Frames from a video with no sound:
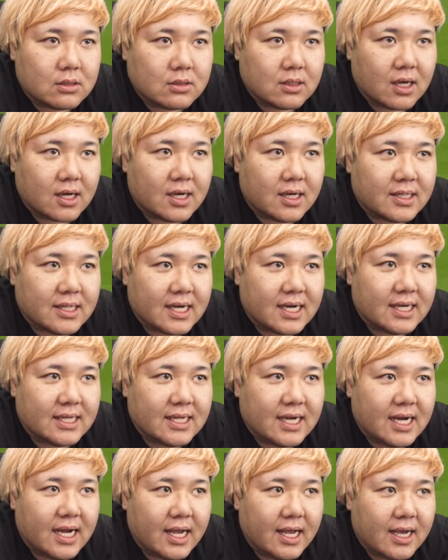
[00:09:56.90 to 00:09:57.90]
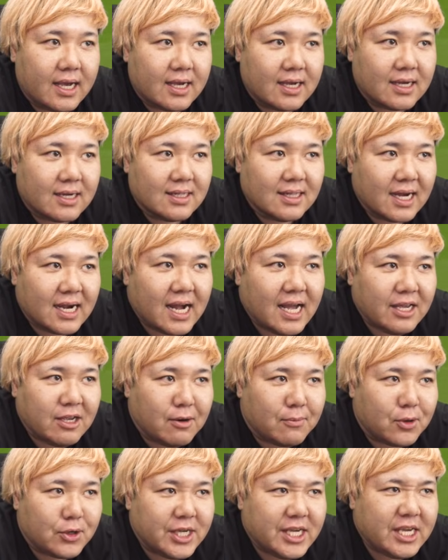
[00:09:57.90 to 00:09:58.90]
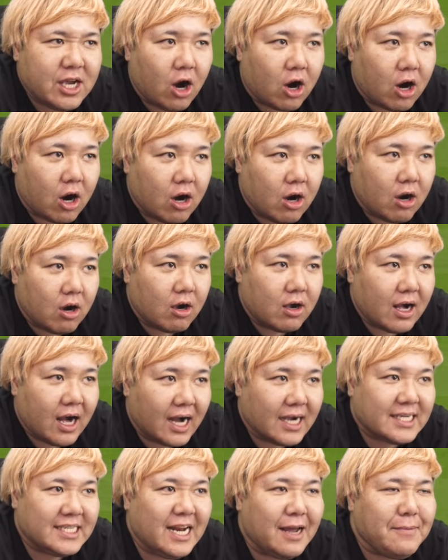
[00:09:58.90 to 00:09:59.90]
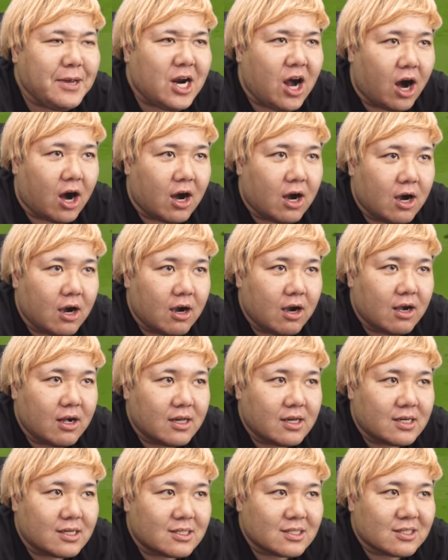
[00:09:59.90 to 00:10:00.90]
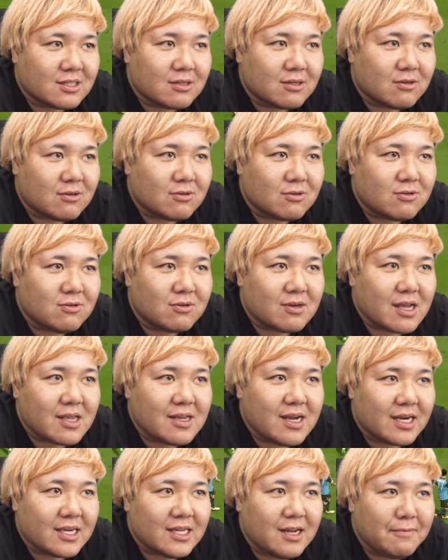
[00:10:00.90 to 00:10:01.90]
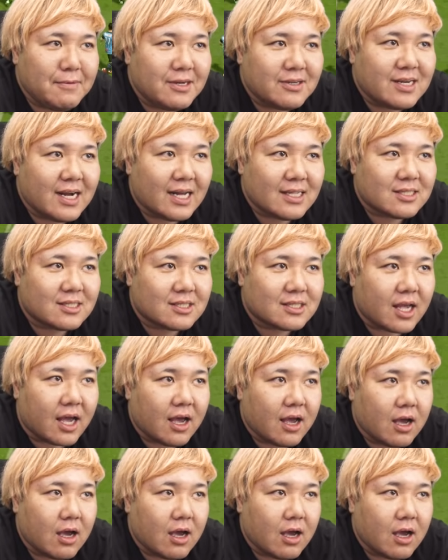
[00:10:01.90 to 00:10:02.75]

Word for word: 長い長い長い長いよもういいよ諦めろこの攻撃諦めるかっつって